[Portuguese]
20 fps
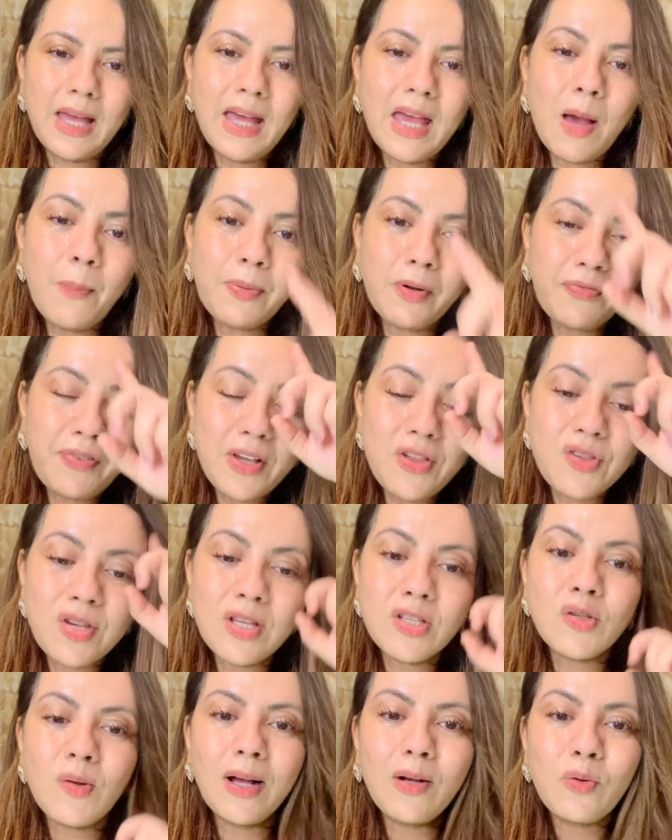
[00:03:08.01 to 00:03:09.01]
Eu
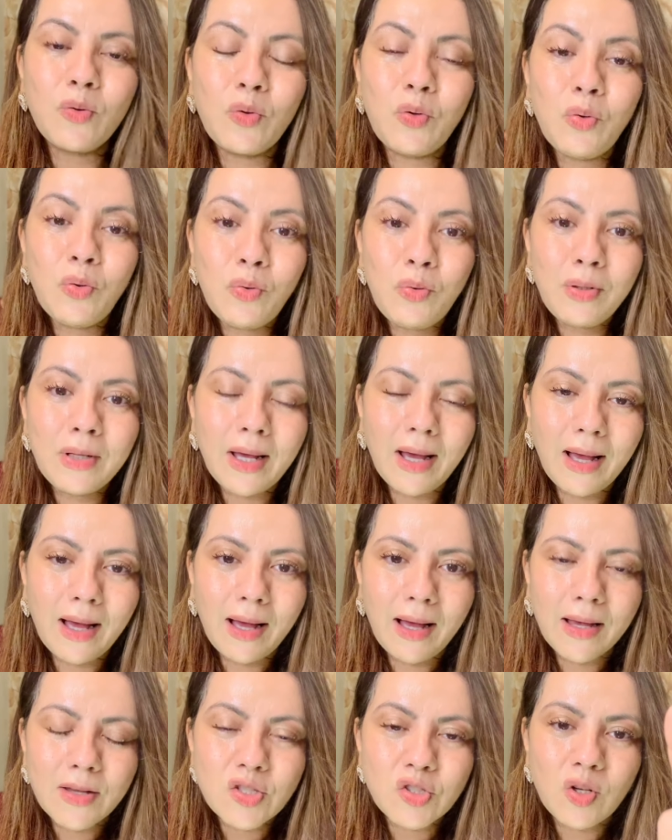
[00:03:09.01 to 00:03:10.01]
profetizo a cura
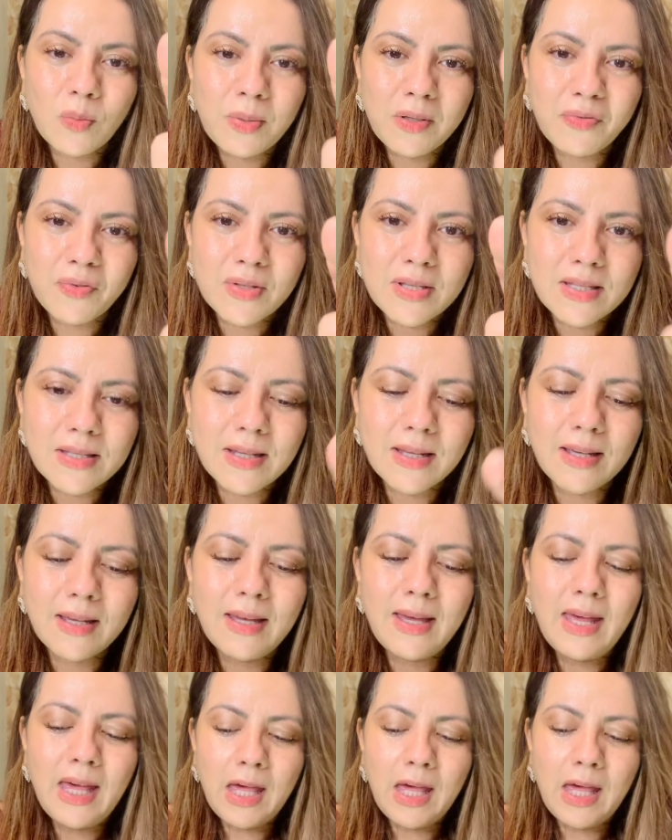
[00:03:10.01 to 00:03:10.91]
sobre você.